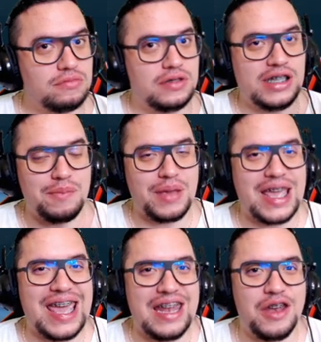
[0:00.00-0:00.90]

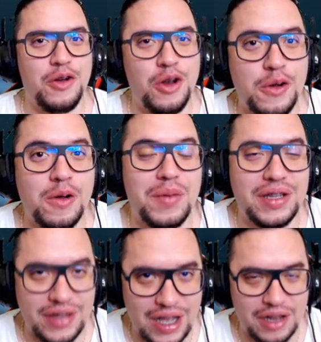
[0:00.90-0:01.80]
Dígame que no en los
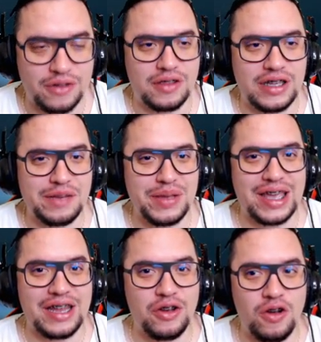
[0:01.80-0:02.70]
comentarios, dígame
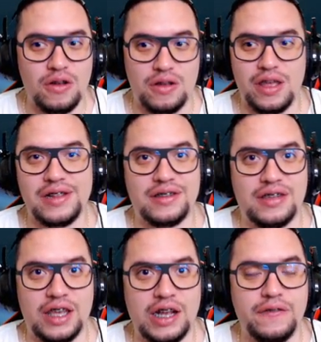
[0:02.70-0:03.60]
que no el
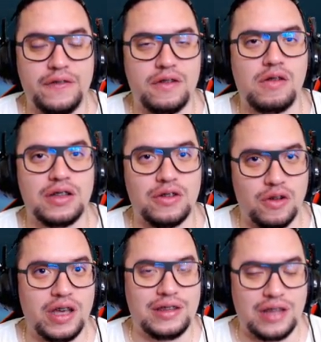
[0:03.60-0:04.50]
Seraph
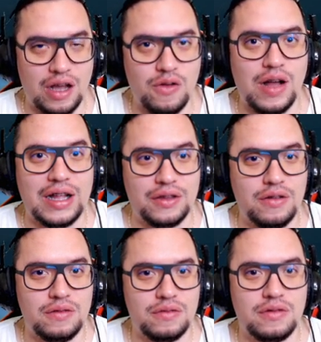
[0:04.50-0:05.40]
cuando está
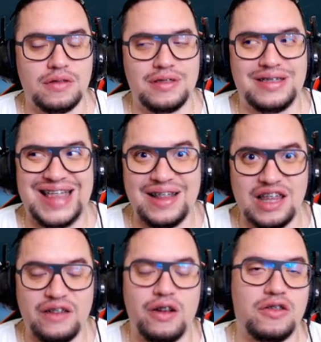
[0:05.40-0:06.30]
jugando
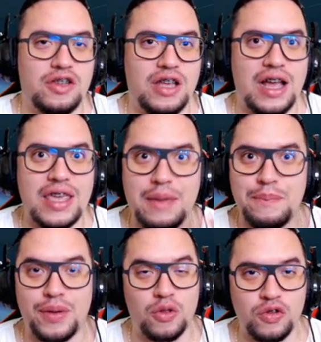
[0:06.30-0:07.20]
tanta velocidad que
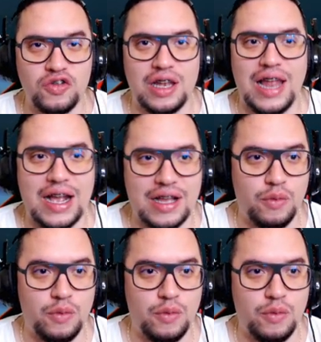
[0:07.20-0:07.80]
produce lag.